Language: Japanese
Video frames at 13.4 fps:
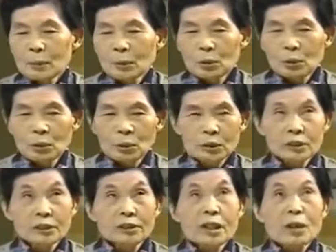もうこ
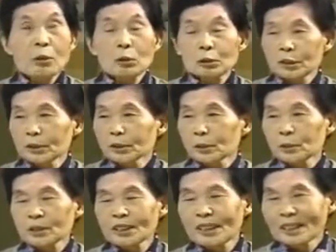れじゃ押しつ
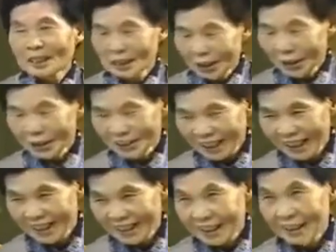ぶされそう
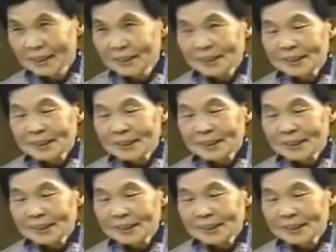だから